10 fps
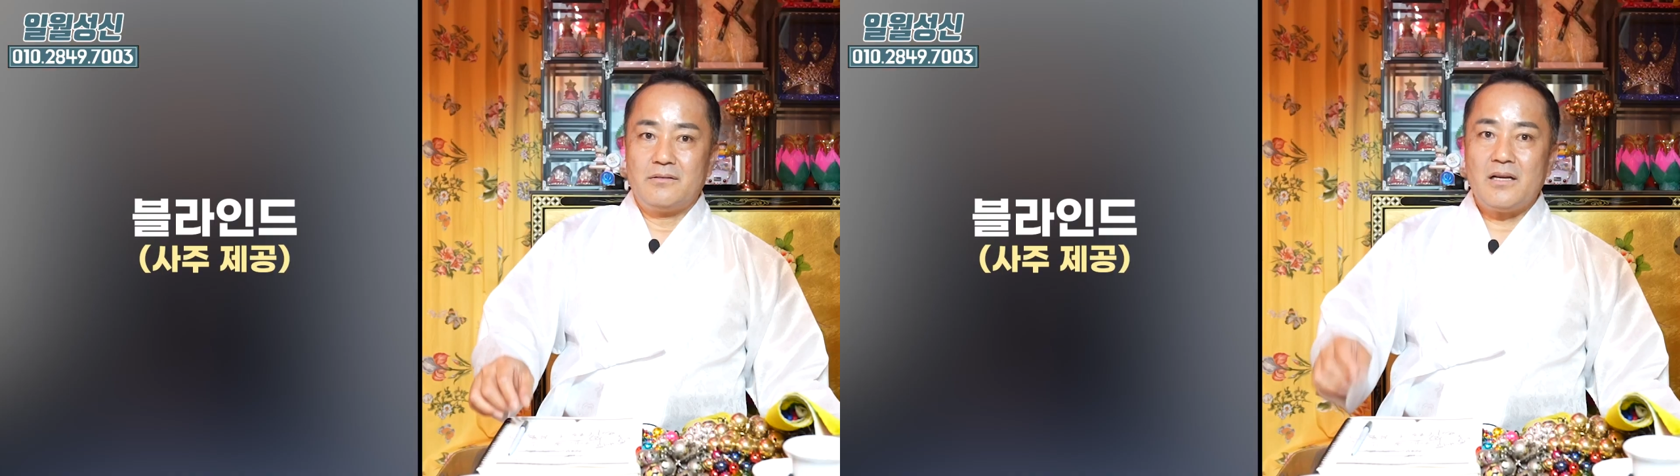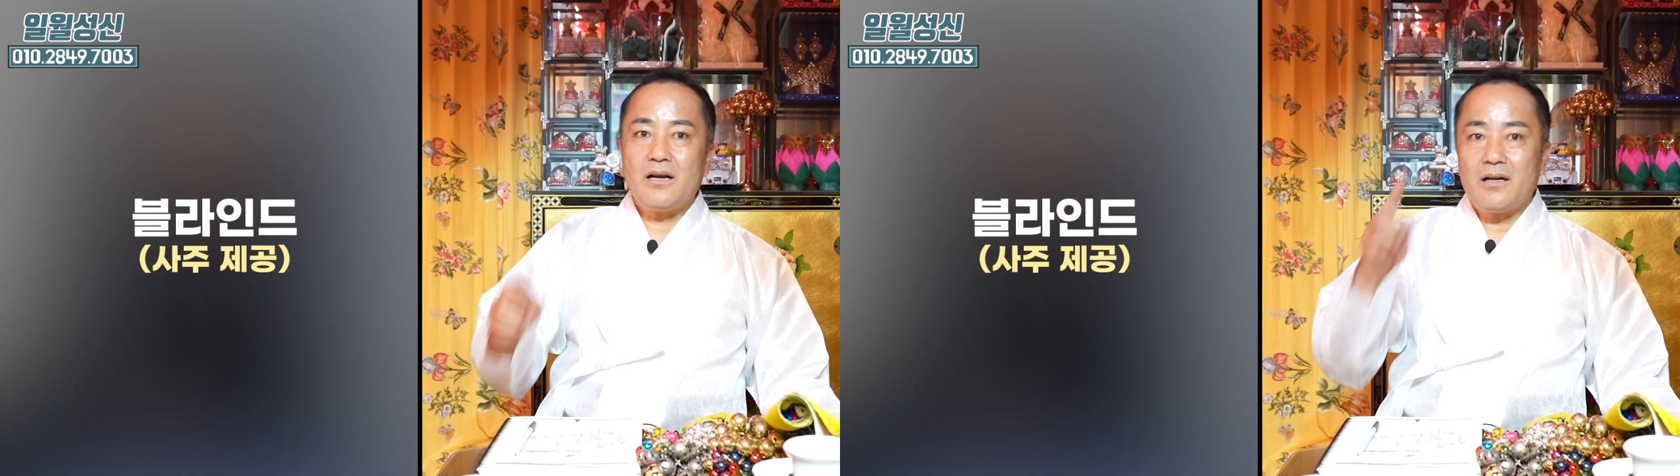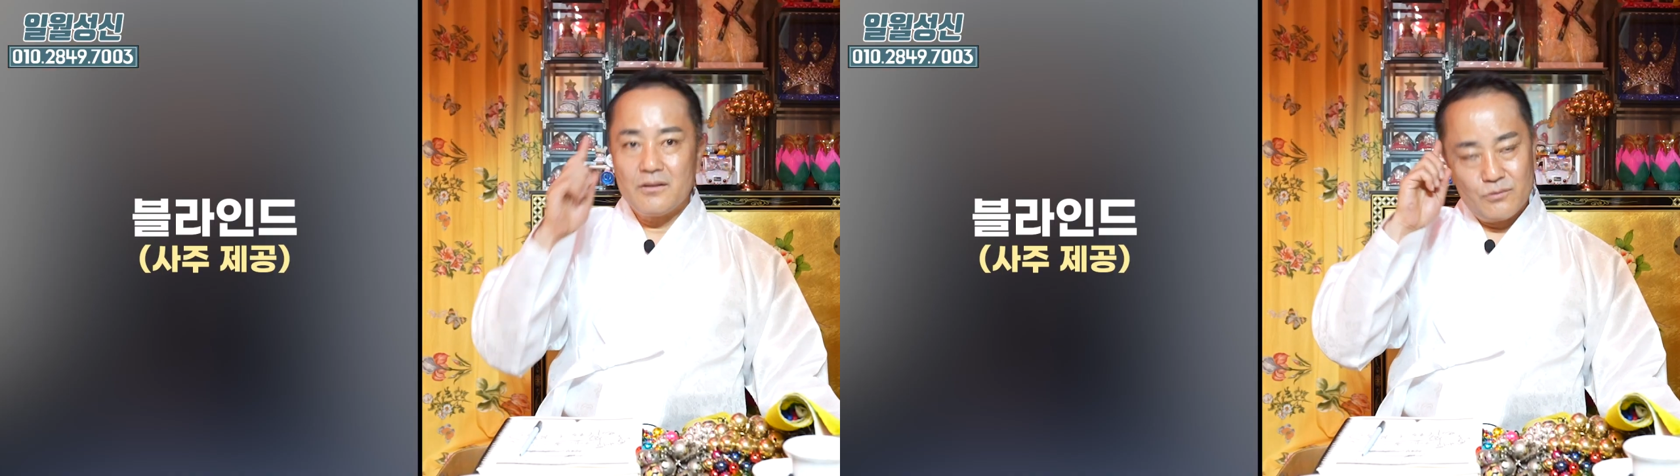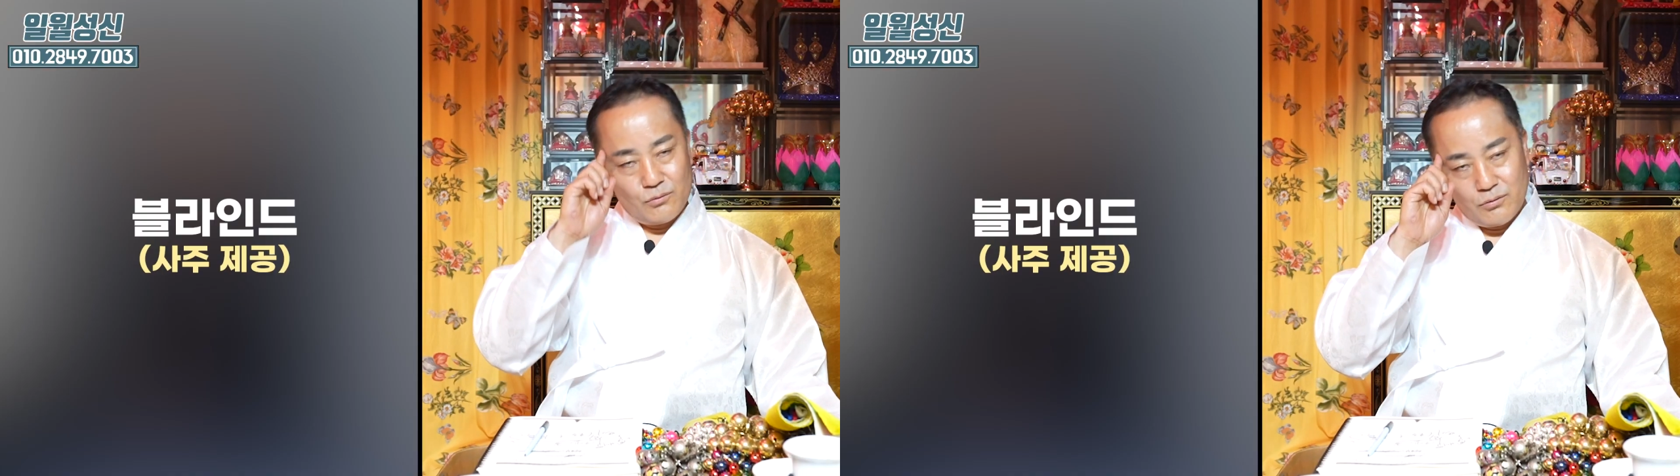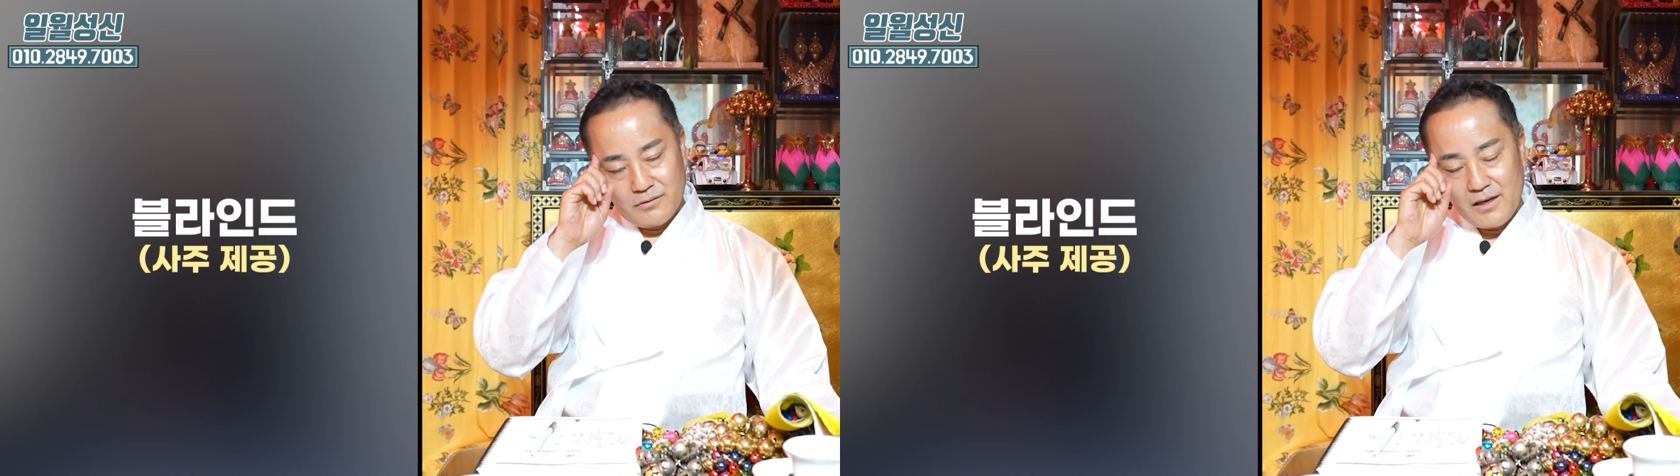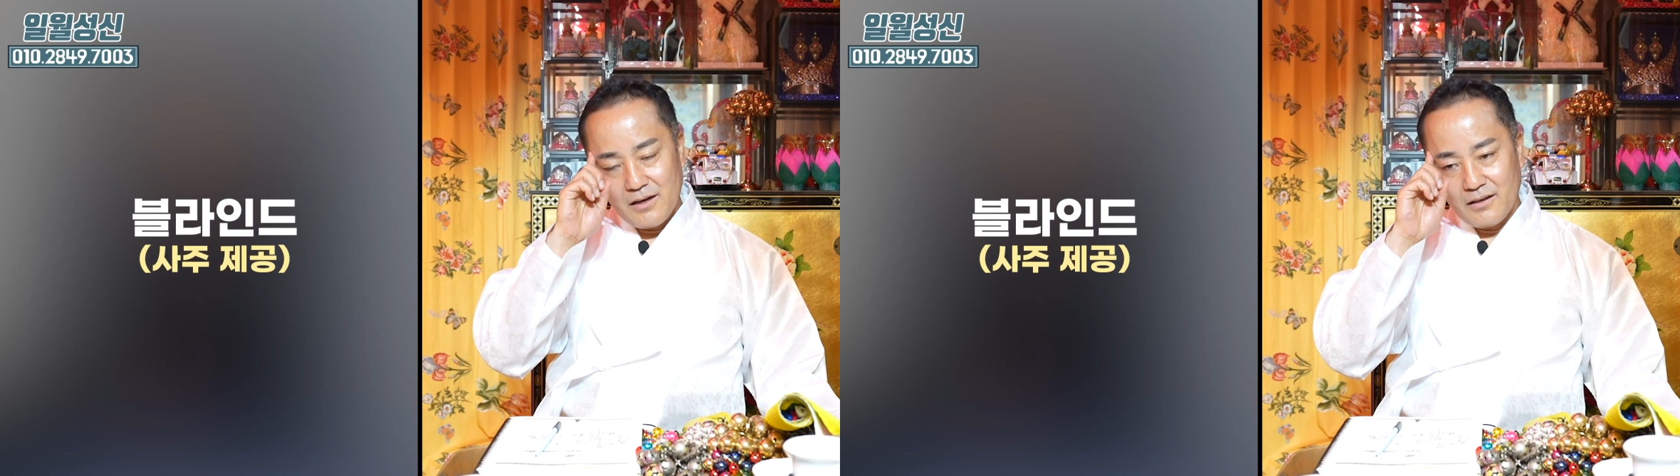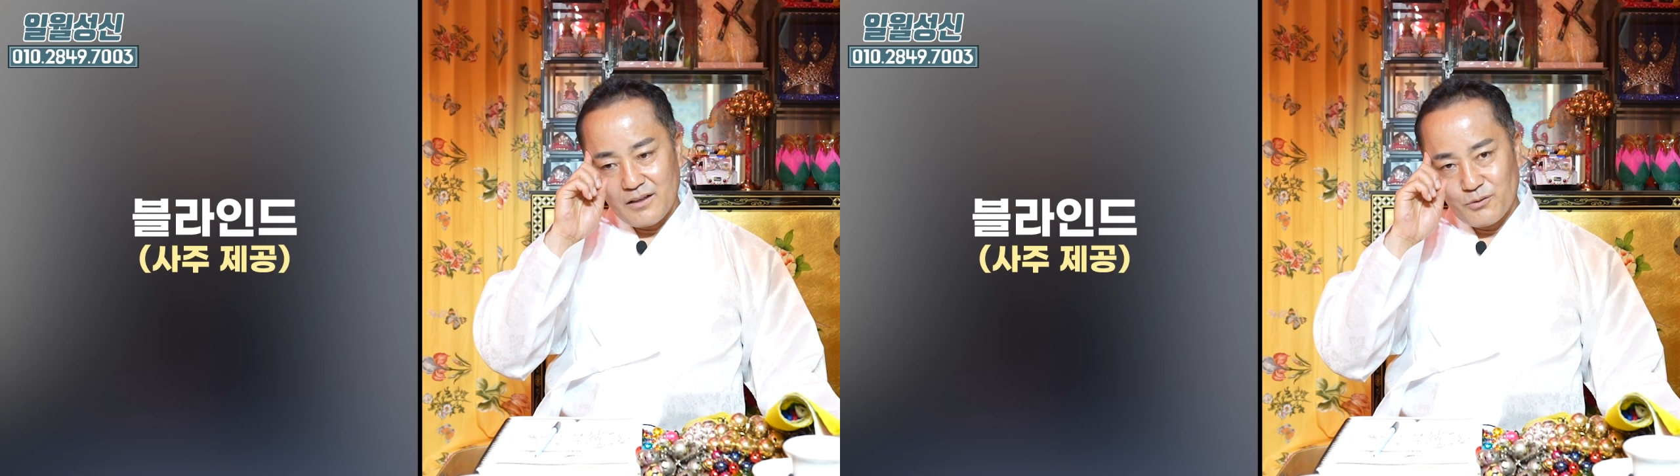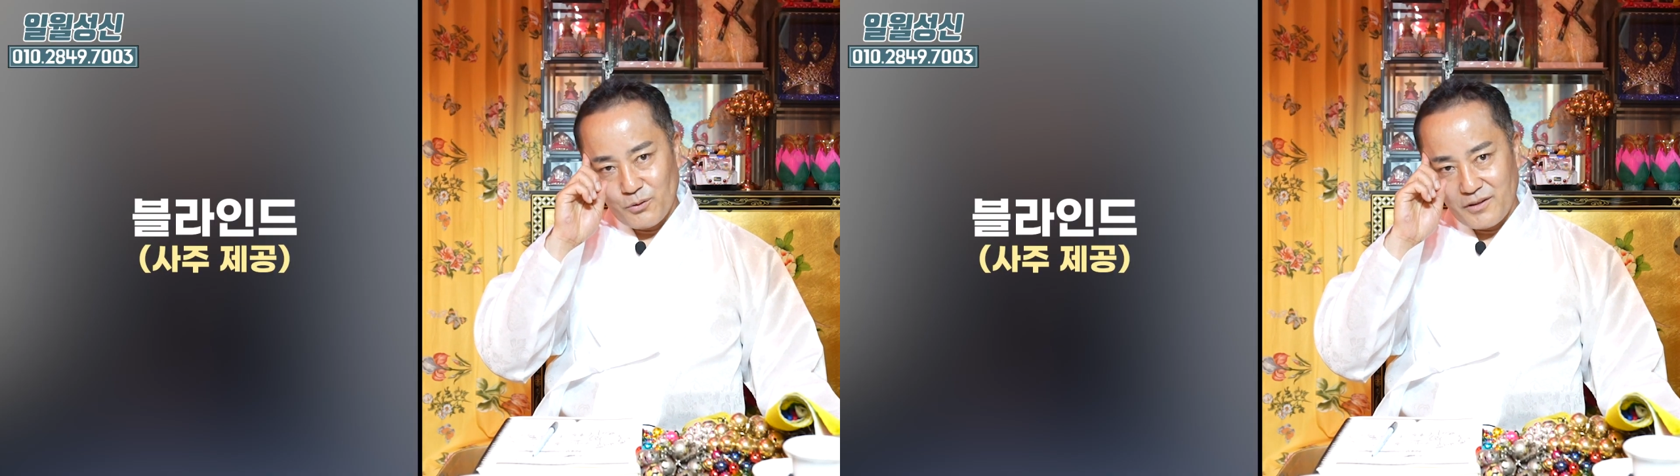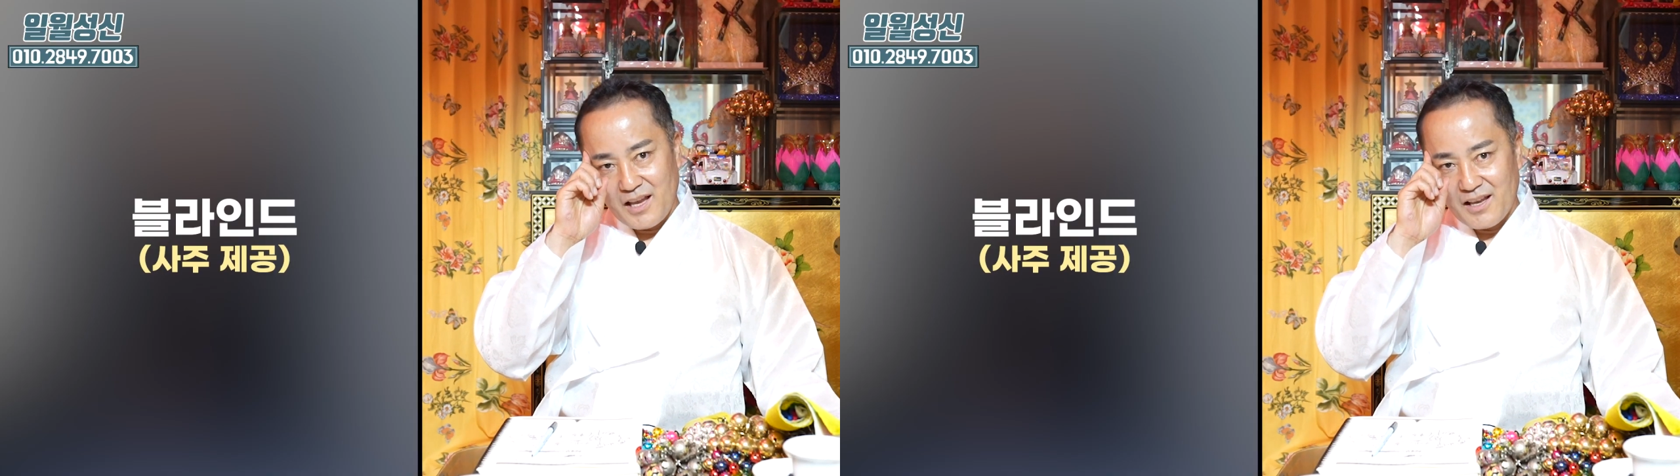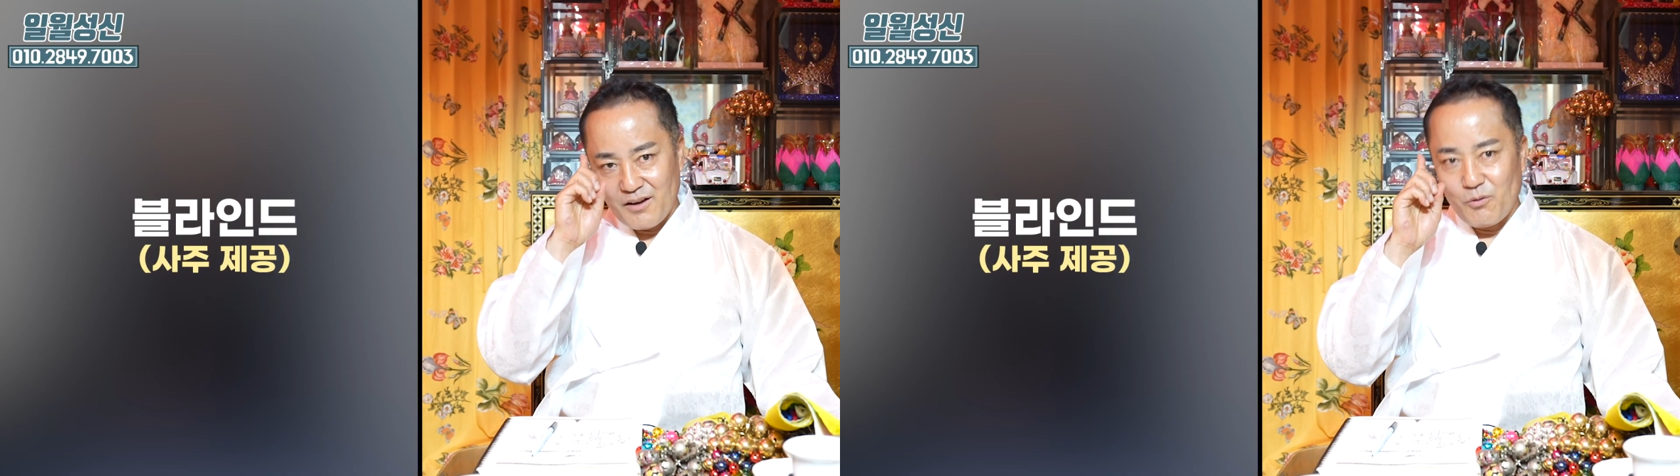생각하는 고, 생각하는 로땡이야.